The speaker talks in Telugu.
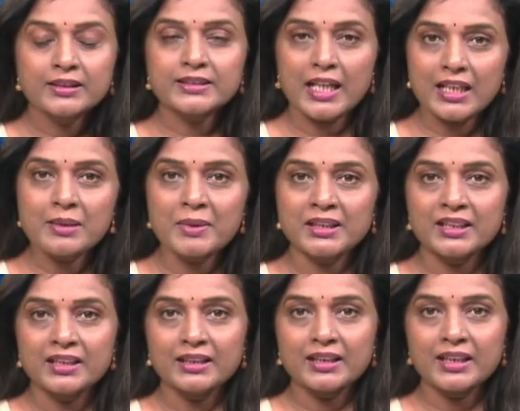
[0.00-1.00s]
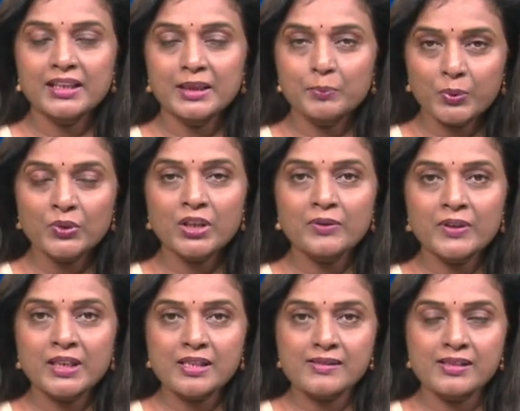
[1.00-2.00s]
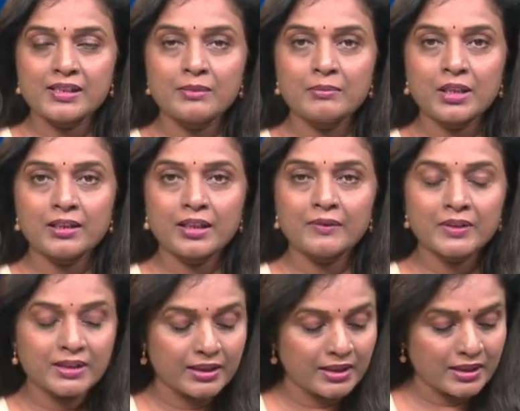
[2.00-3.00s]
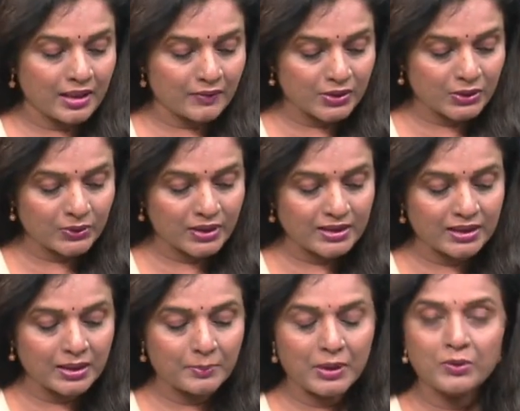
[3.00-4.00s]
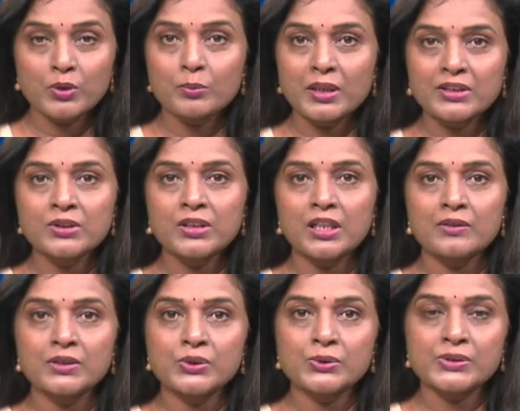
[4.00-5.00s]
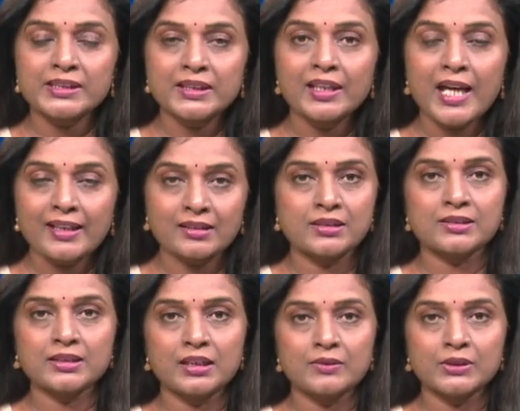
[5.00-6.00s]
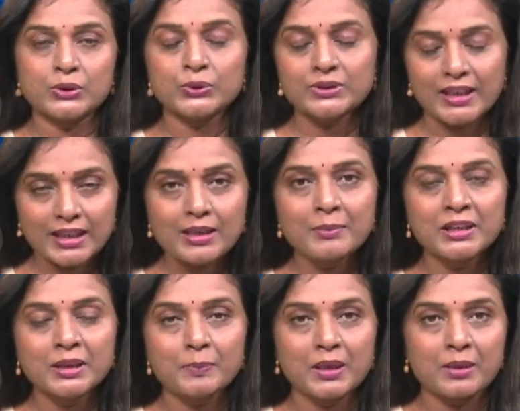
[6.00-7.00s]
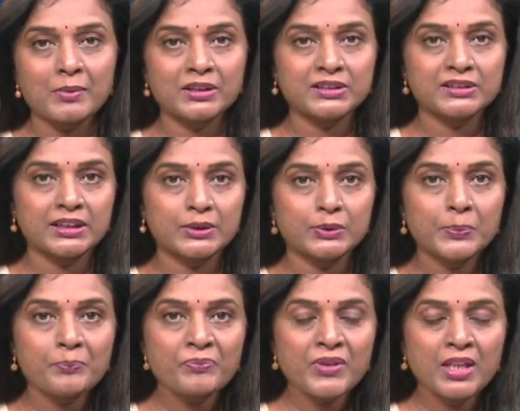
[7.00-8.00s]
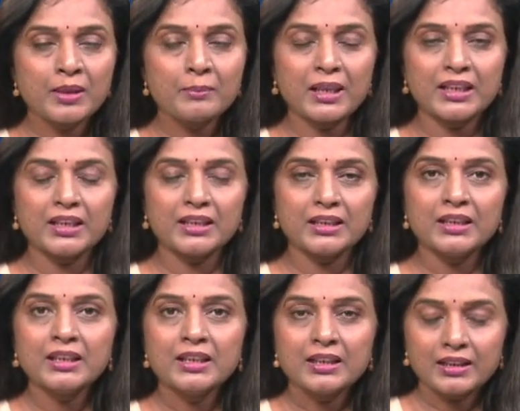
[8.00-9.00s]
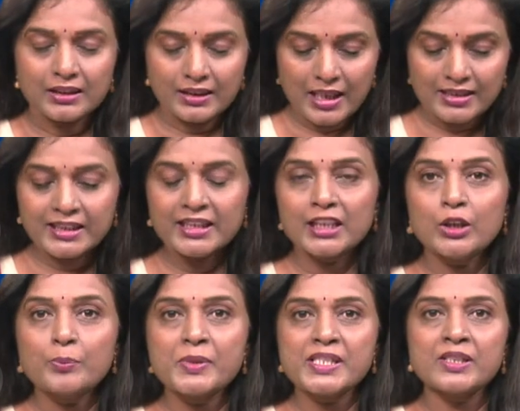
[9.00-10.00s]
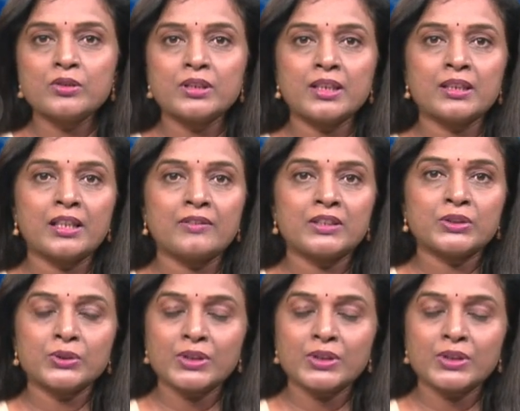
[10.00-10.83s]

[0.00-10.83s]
చాలామంది అంటే ఇప్పుడున్నటువంటి సీఎం రేవంత్ రెడ్డి కావచ్చు లేదంటే పలువురు మంత్రులు కావచ్చు సినీ యాక్టర్స్ కావచ్చు చాలామంది పరామర్శించారు బట్ రాజకీయాల్లో బిజీ ఉండడం కావచ్చు